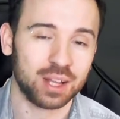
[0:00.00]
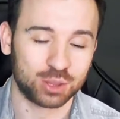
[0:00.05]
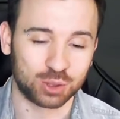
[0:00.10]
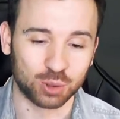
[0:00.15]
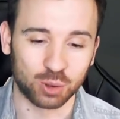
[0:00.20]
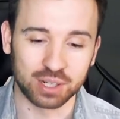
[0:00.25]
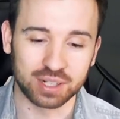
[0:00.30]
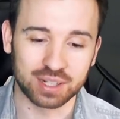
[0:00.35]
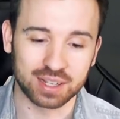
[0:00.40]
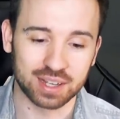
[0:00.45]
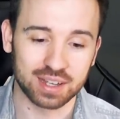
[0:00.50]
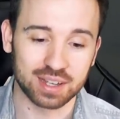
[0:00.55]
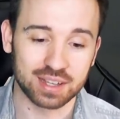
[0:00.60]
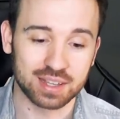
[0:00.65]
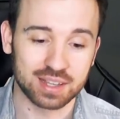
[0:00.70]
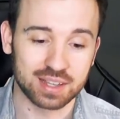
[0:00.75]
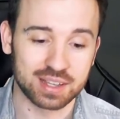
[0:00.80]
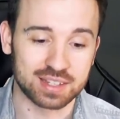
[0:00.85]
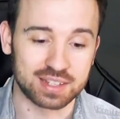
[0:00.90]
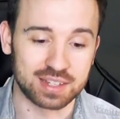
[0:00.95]

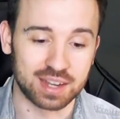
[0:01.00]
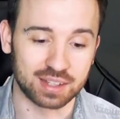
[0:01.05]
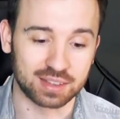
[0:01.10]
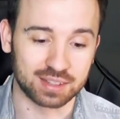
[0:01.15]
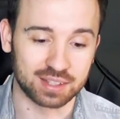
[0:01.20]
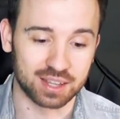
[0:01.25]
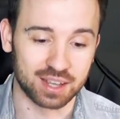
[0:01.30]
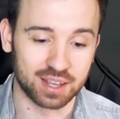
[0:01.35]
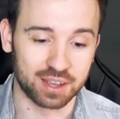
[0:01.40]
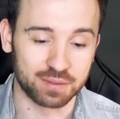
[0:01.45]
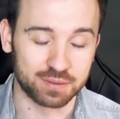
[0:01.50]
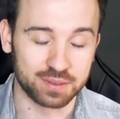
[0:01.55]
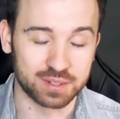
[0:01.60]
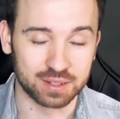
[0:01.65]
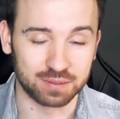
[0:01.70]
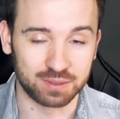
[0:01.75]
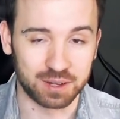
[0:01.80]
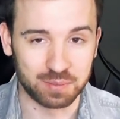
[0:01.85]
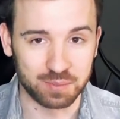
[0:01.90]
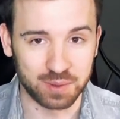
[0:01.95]
только снятая в
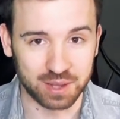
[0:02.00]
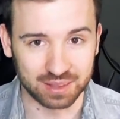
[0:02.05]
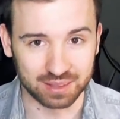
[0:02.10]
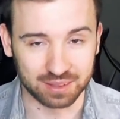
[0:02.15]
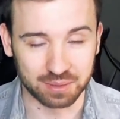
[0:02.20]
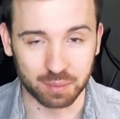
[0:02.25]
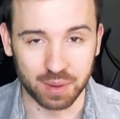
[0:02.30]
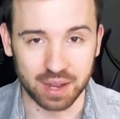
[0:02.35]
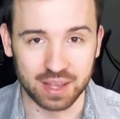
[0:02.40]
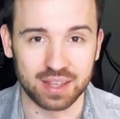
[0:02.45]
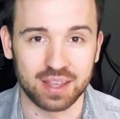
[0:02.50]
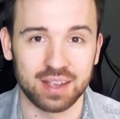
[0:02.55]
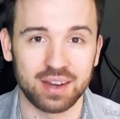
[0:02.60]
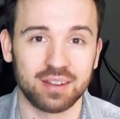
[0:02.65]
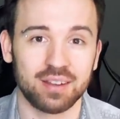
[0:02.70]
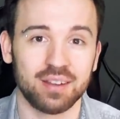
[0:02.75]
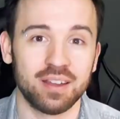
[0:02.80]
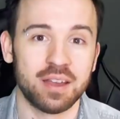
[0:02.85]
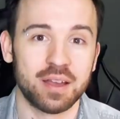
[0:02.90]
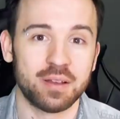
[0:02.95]
современном
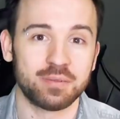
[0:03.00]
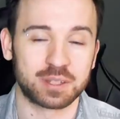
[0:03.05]
манере,